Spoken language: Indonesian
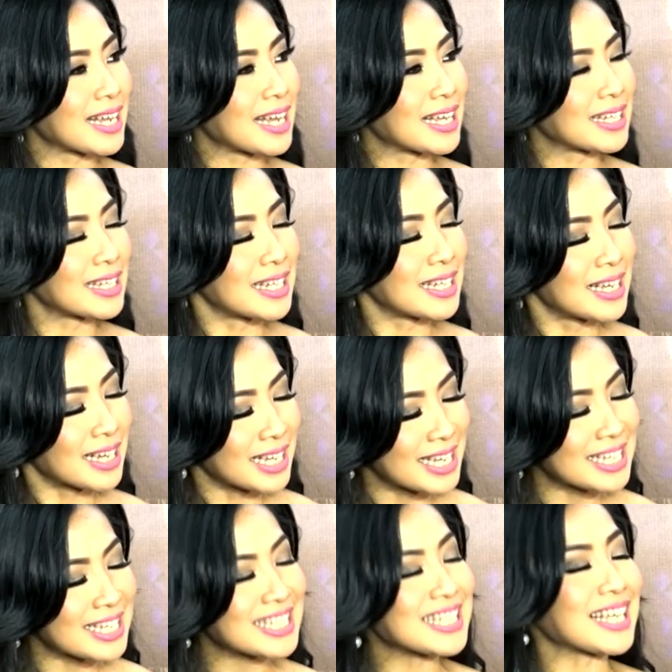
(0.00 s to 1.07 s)
Melambung
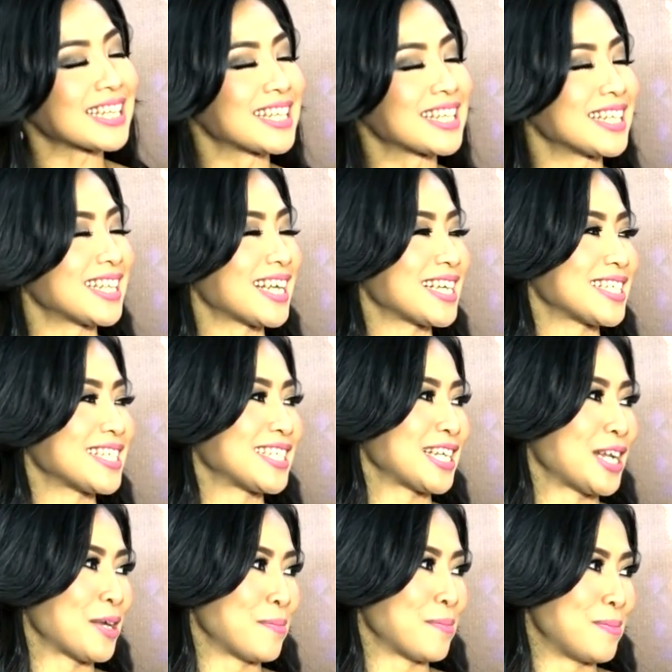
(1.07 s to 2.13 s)
namanya di dunia hiburan sebagai
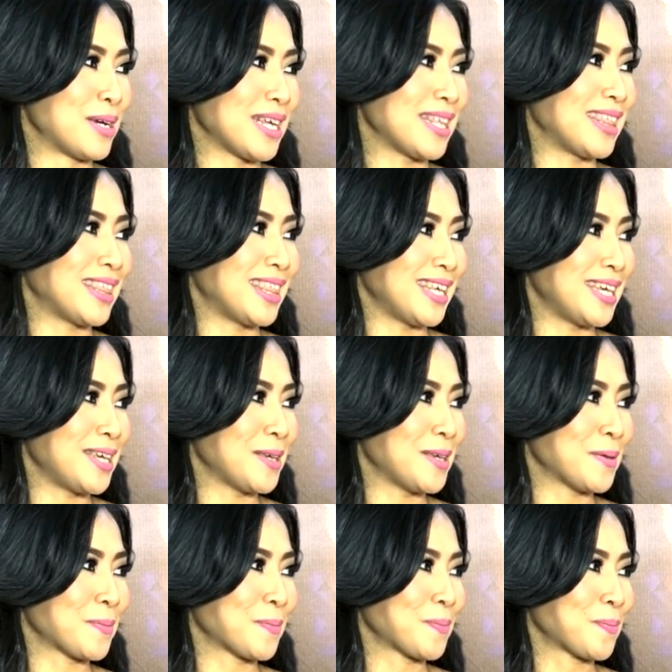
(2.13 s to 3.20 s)
pembawa acara
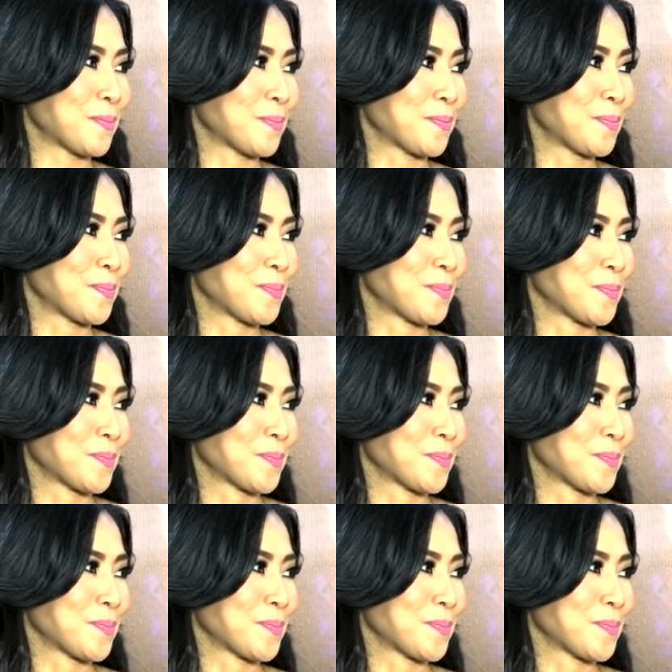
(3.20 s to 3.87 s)
infotainment, hal ini